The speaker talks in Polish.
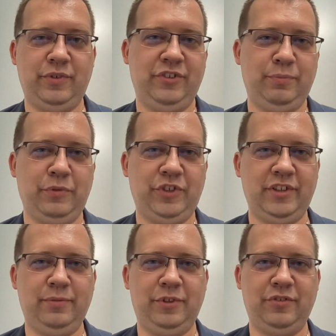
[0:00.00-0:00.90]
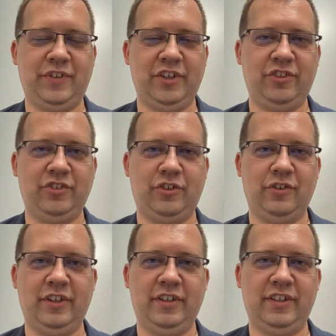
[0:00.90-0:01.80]
powszechny, będzie w każdej
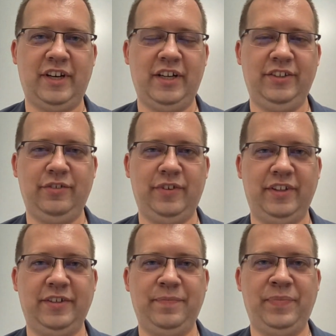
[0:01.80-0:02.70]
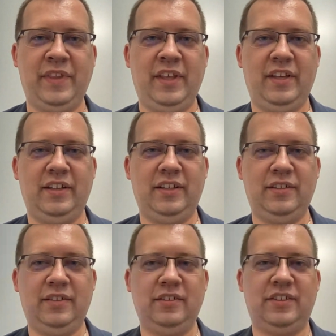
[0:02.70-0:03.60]
szkole realizowany? E,
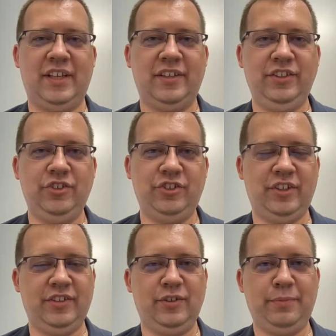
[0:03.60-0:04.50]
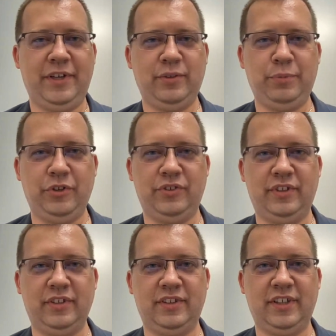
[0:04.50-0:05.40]
technicznie jest to bardzo
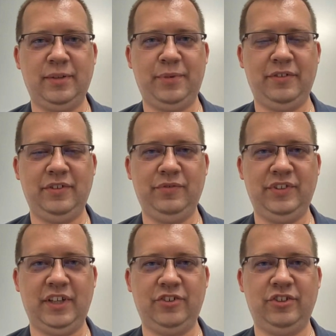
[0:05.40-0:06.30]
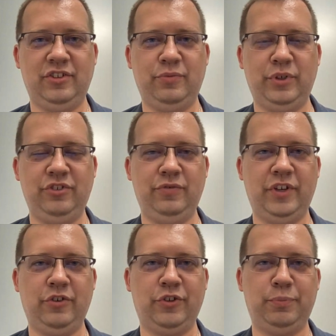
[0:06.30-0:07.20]
proste. Tak naprawdę wystarczy do właściwego
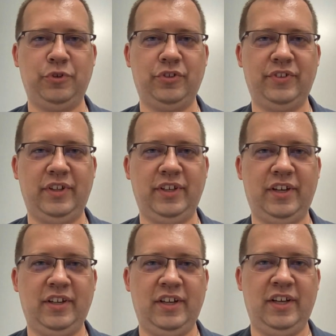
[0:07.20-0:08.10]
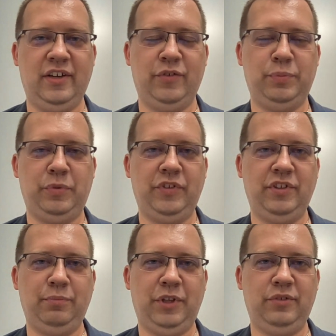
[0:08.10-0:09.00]
rozporządzenia w odpowiednim
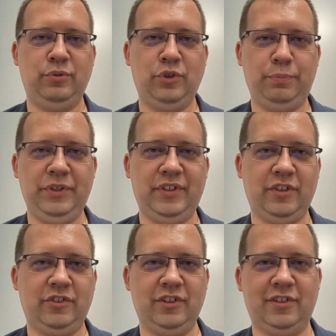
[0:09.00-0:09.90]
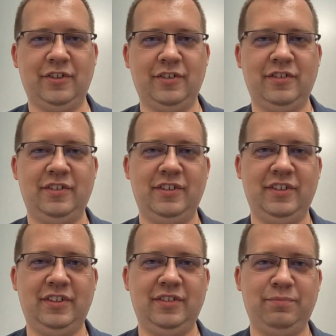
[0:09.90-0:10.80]
miejscu dopisać tylko e,